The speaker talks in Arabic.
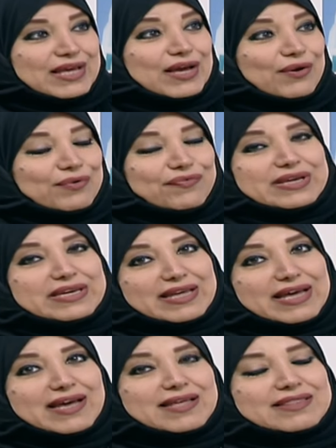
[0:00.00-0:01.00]
عرفي ان
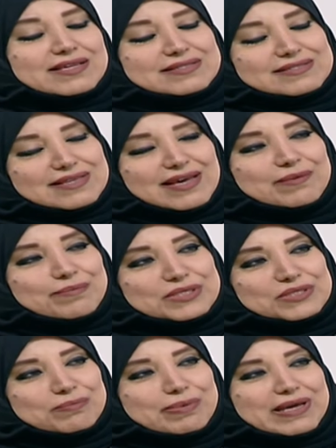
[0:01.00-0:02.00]
هذا
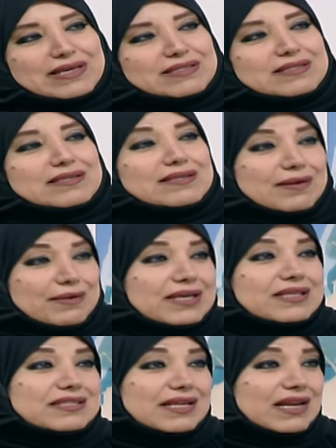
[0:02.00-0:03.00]
صايبك بعد
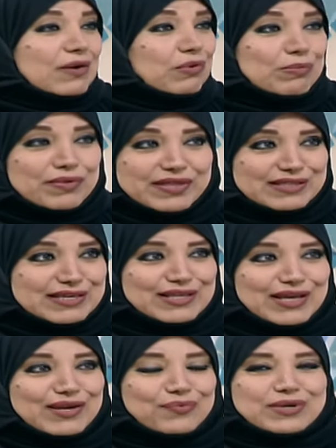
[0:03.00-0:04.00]
عند تناول مضادات
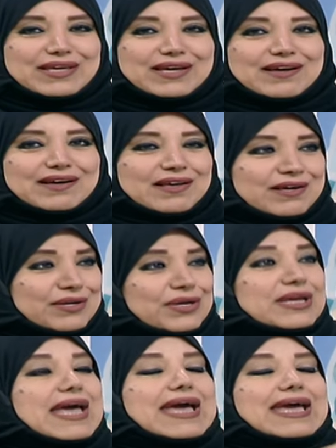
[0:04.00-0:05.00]
حيويه عقاقير
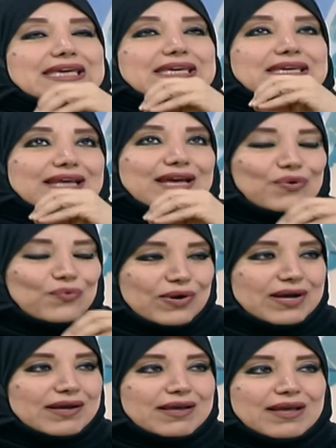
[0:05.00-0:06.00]
اي
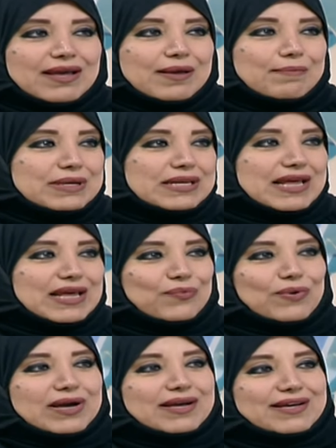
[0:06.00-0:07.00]
انواع يعني ممكن من الواحد
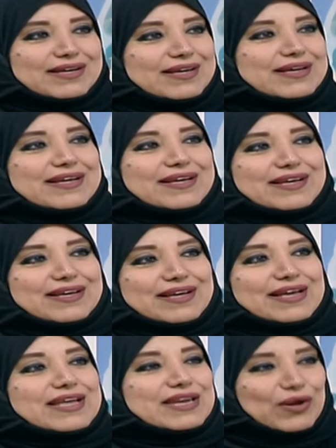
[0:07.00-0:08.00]
يكتشف النوعيه
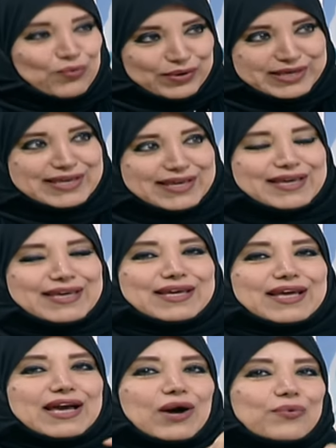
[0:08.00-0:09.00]
من نوعيه اي
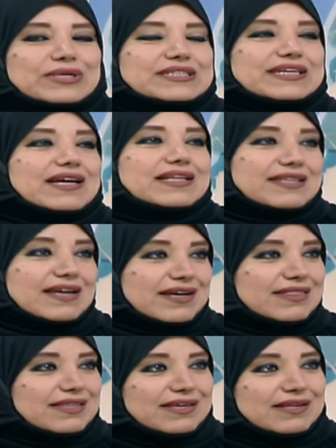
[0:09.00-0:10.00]
او انك قاعد
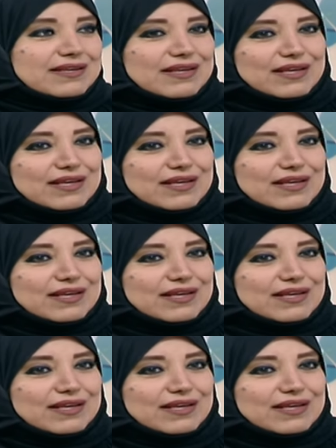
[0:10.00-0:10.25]
تاخذين